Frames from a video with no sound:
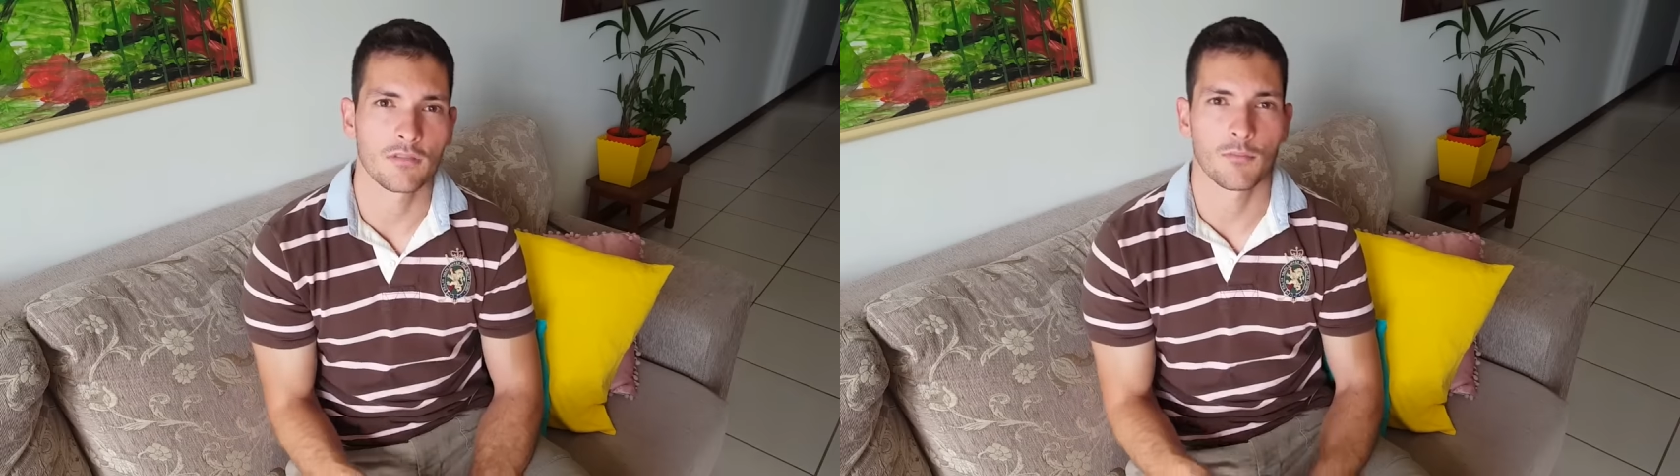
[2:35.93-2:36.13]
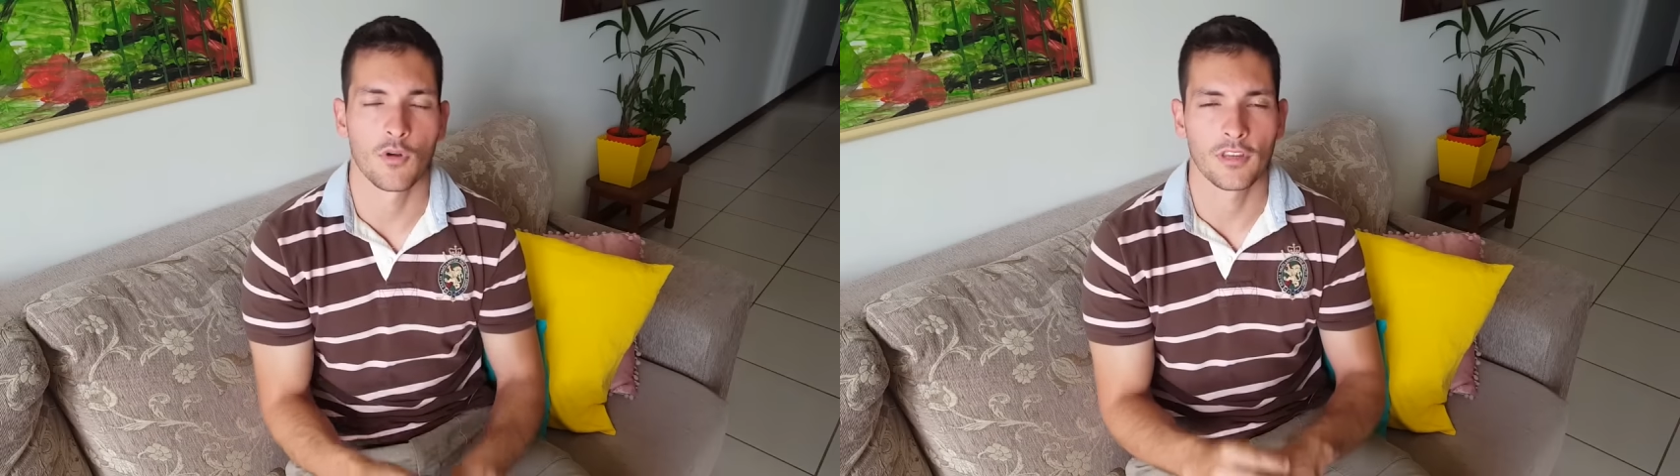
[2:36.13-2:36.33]

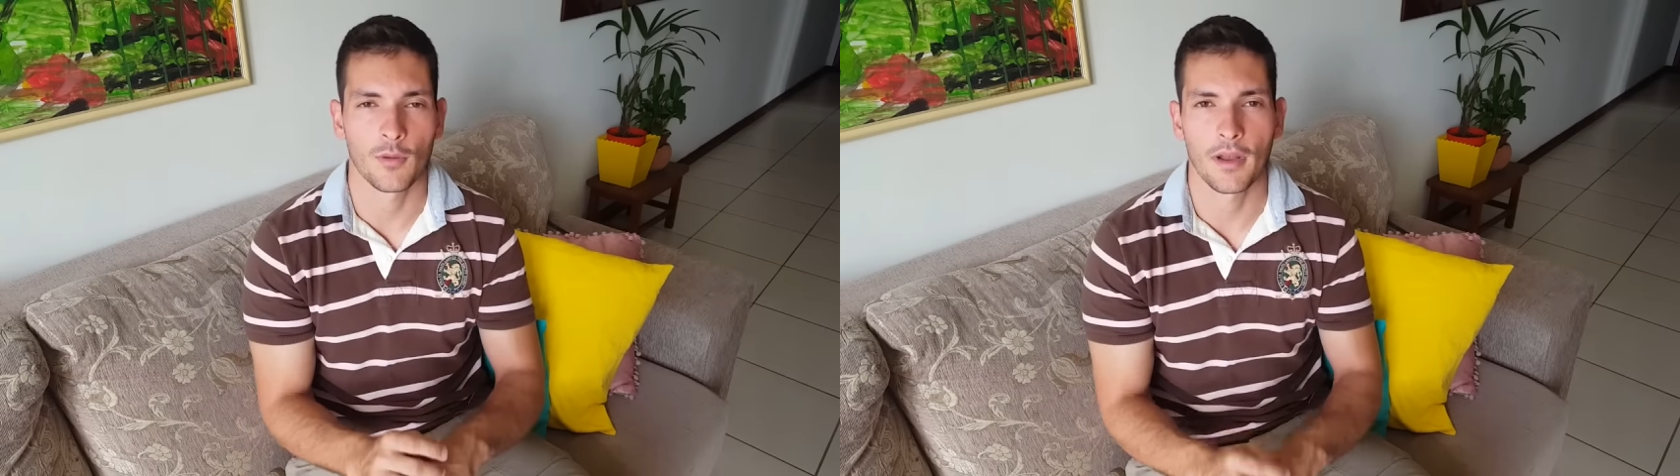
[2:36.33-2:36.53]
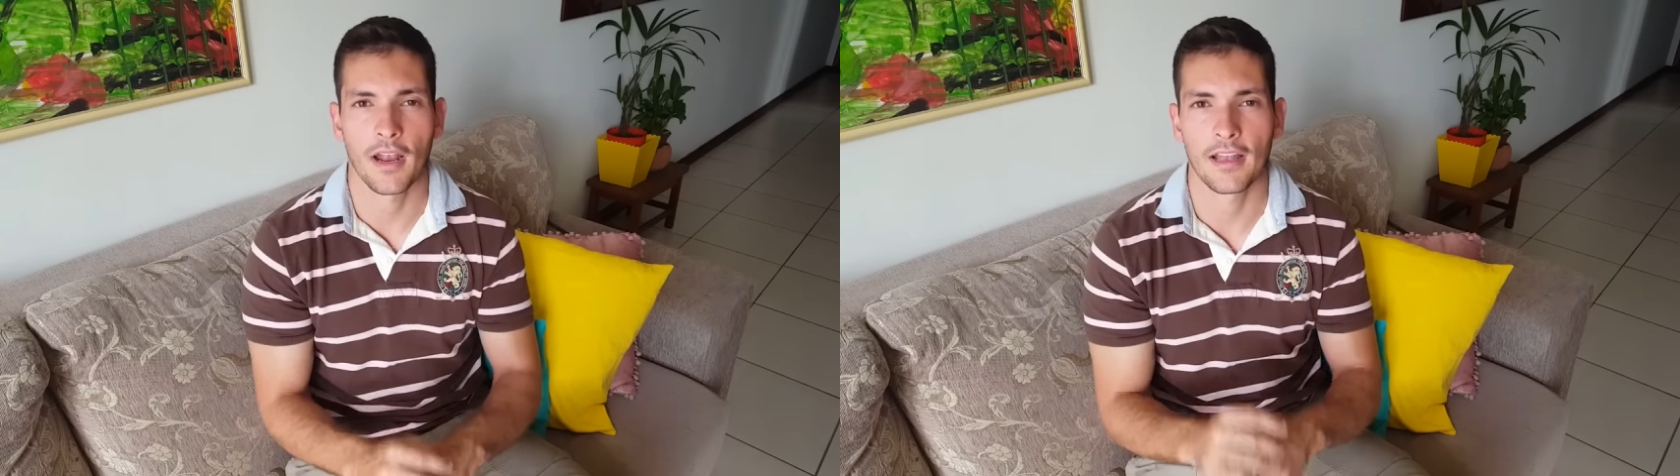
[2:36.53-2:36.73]
montar
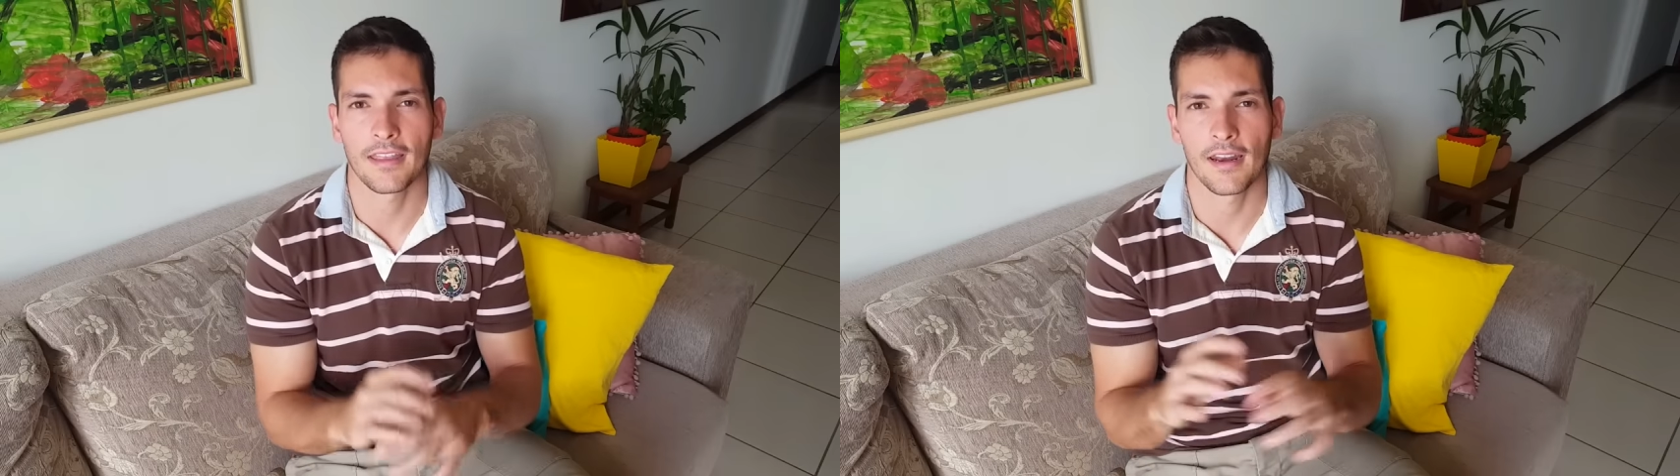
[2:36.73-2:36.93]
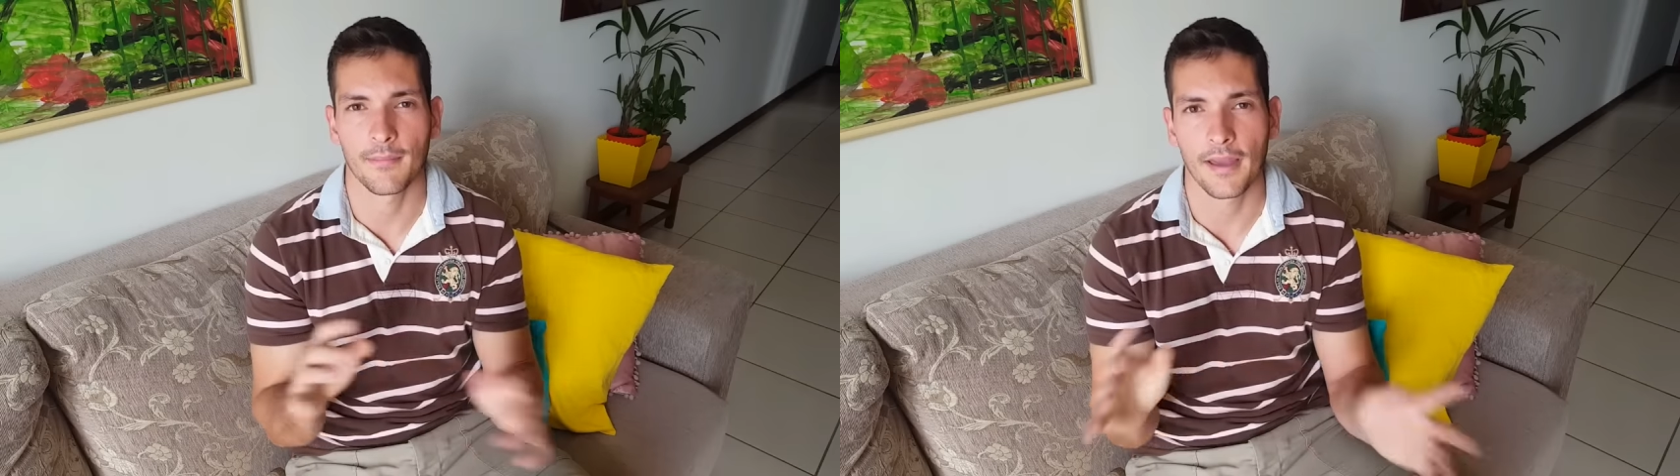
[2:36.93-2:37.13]
uma
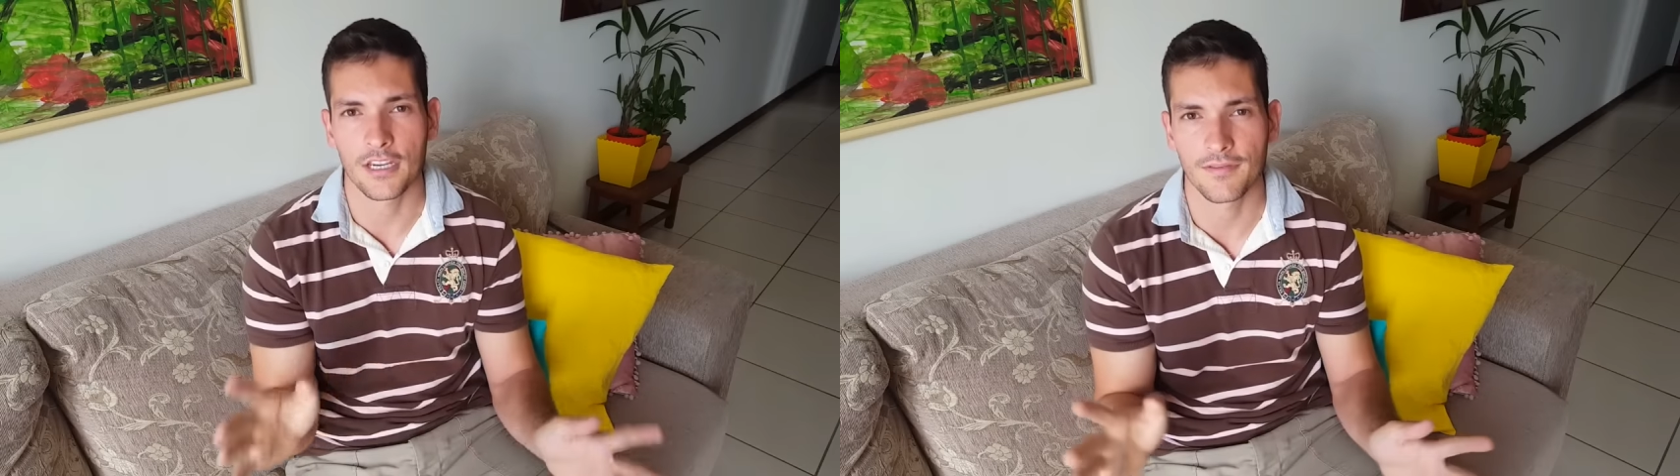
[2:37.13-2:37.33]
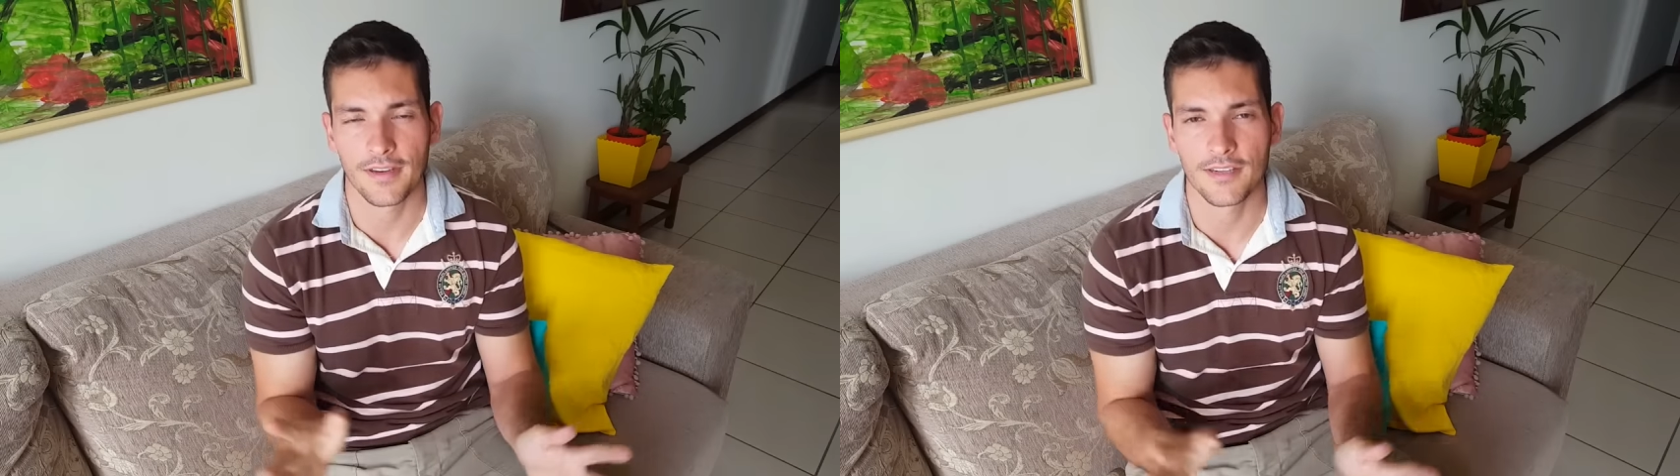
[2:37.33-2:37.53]
carteira mais
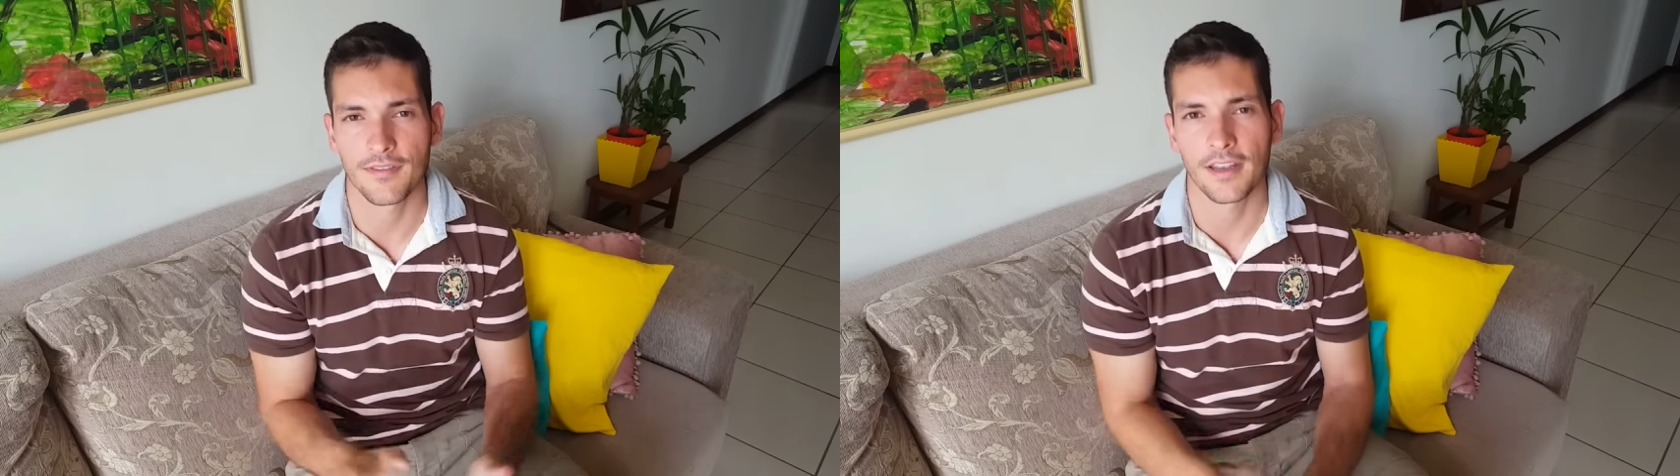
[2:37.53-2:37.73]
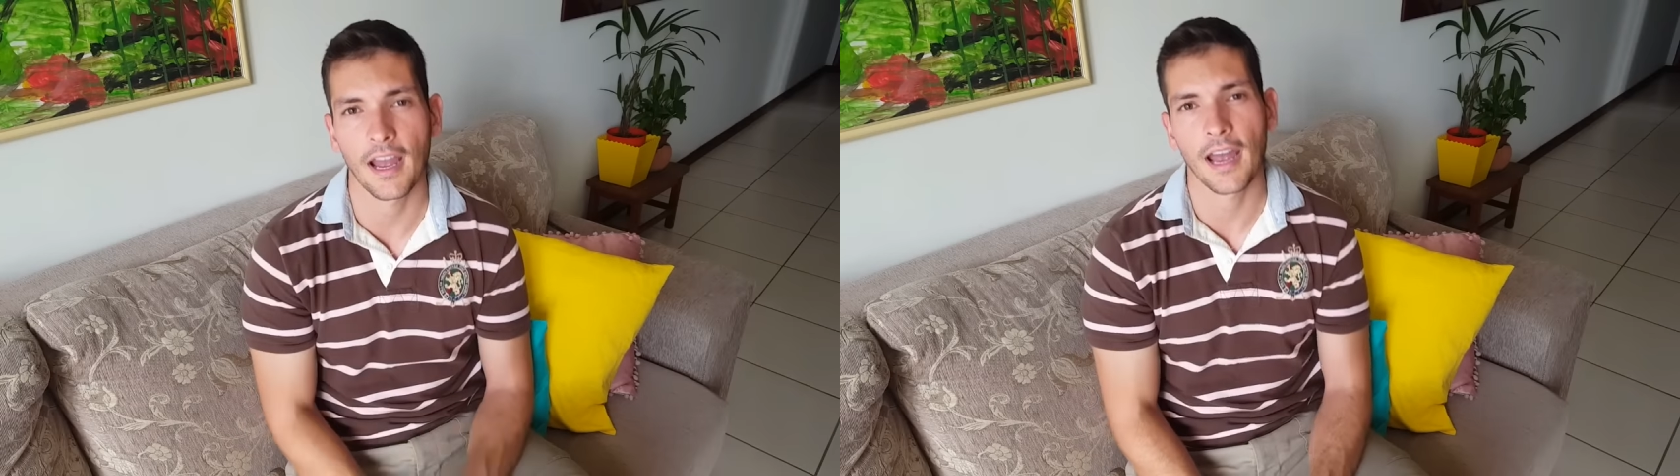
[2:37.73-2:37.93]

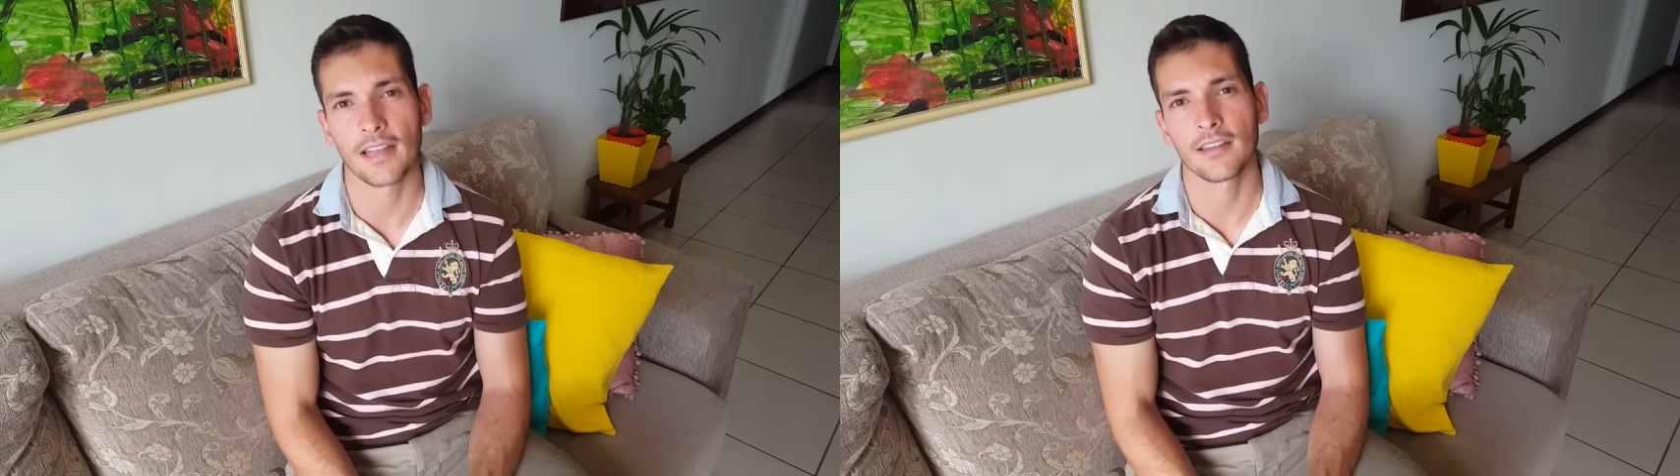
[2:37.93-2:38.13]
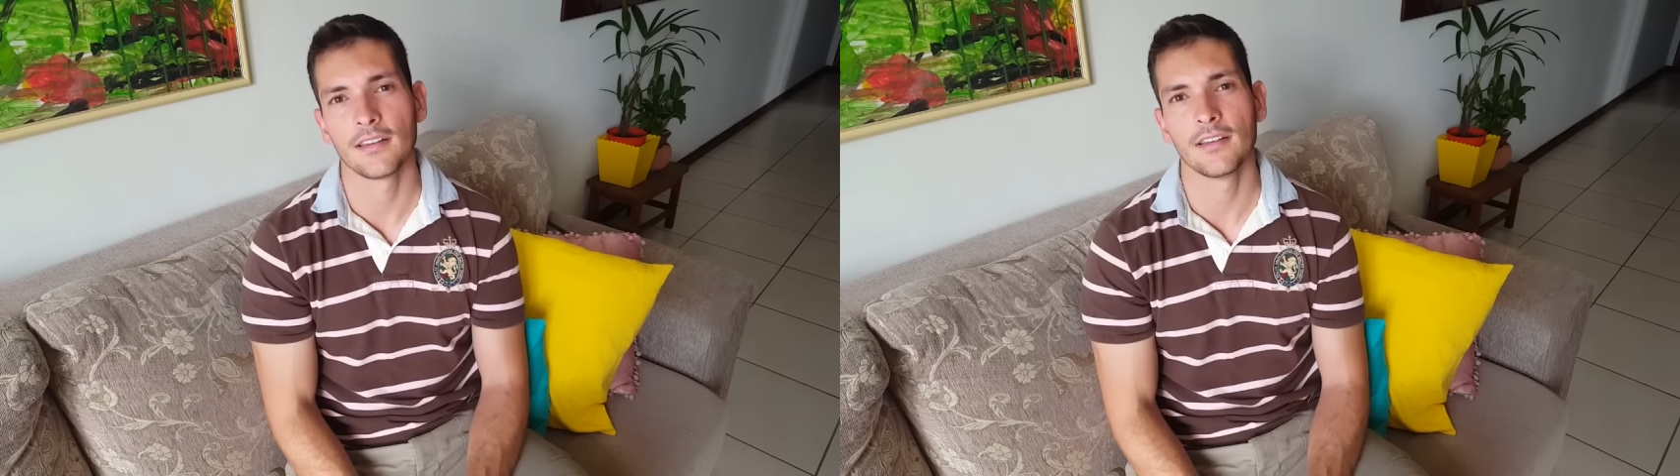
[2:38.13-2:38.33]

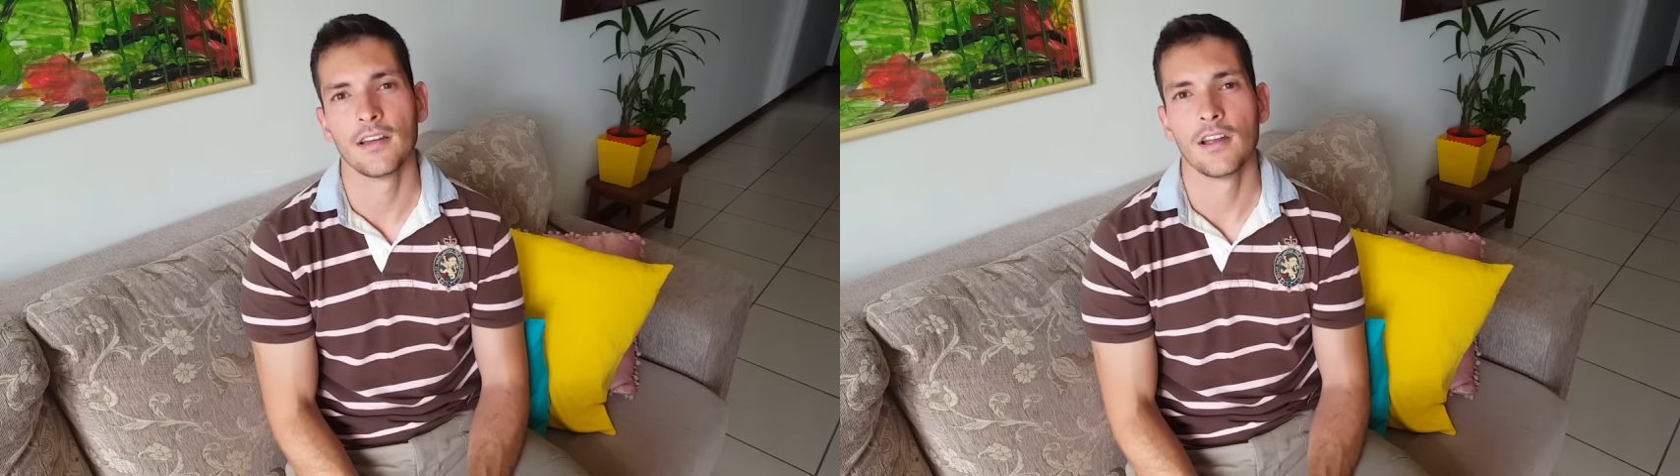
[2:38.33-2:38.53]
diversificada,